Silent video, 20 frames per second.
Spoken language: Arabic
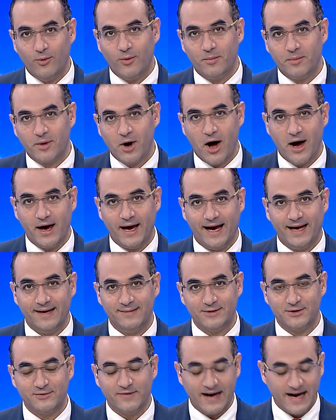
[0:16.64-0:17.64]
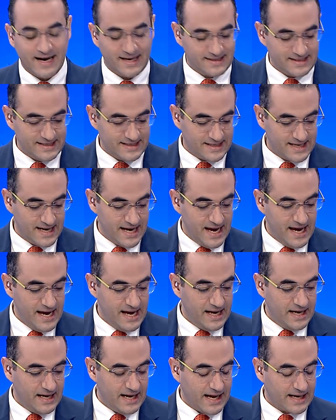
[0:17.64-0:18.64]
او امراه يعني مش فارقه كتير
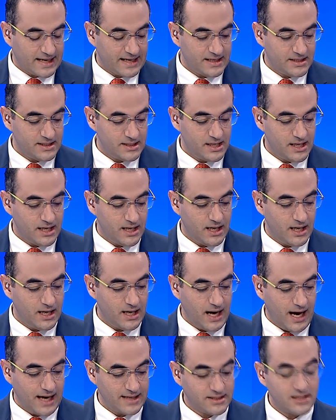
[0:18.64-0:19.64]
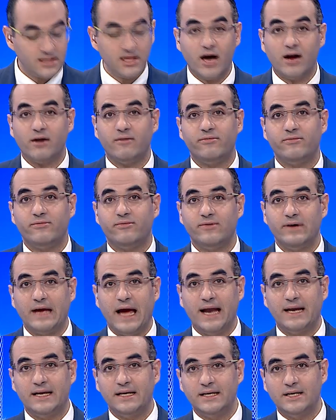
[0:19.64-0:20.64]
لكن آه، عايزين نعرف
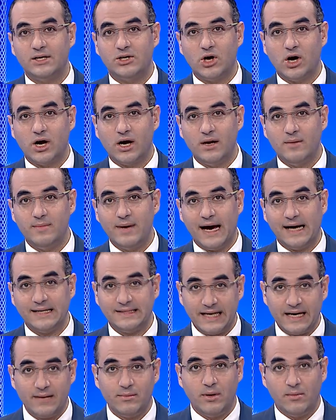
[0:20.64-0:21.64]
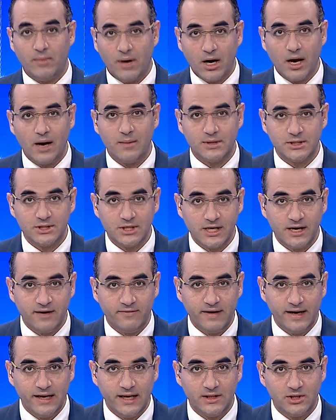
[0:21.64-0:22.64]
يعني الراجل بيحترم المراه المصريه
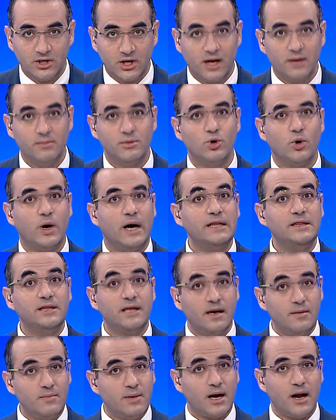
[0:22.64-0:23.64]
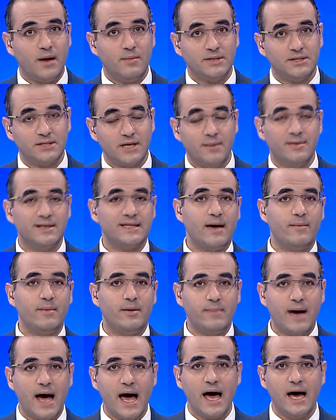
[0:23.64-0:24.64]
فعلا الراجل بيقدر المراه المصريه
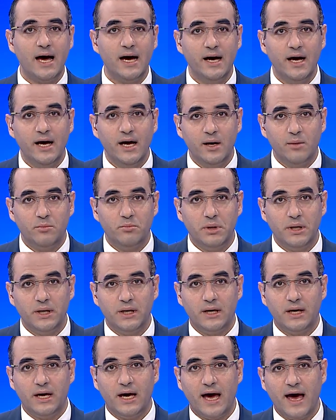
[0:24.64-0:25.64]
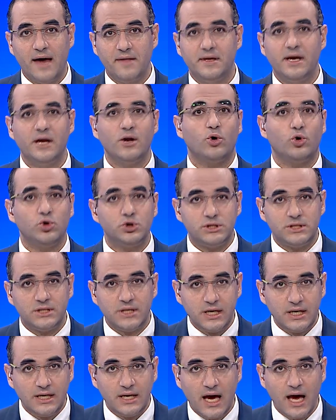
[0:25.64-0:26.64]
بيتعامل معاها بهذه
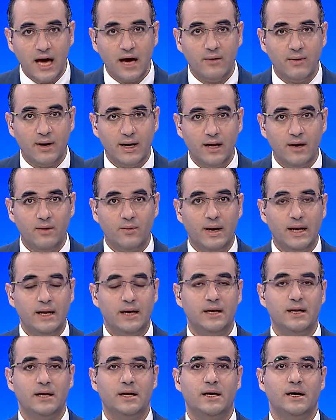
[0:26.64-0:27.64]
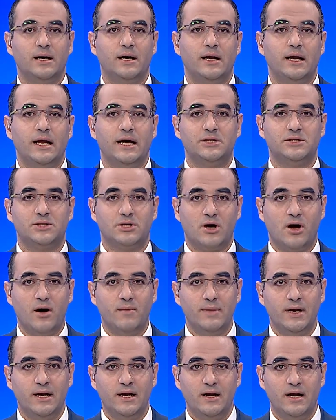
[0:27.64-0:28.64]
القدسيه
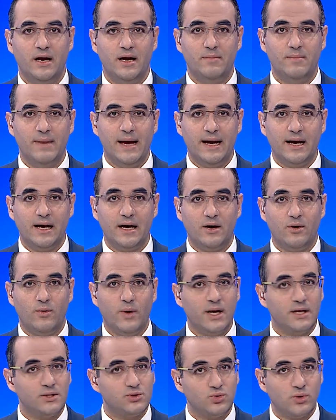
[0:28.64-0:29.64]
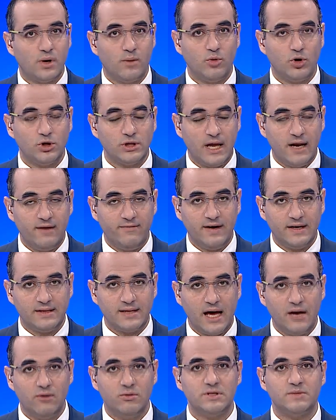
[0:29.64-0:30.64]
والاحترام البالغ ولا الصوره مختلفه مختلفة
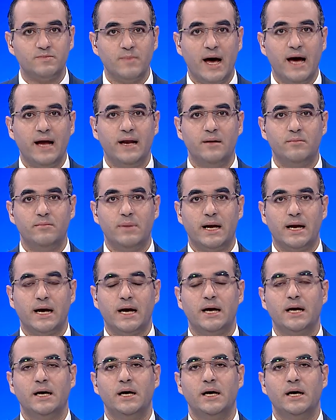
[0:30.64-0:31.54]
تعالوا نسمع قال امبارح